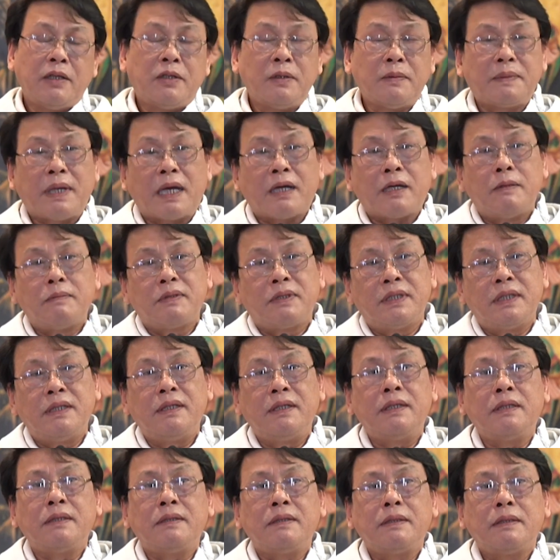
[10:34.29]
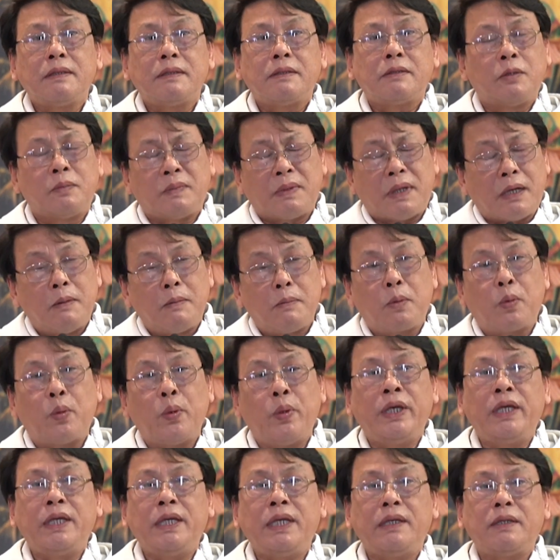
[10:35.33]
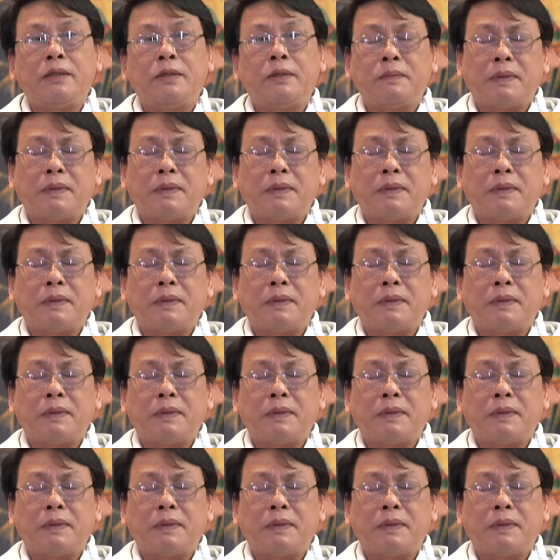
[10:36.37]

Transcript: Chúng ta không giữ, chúng ta không quý,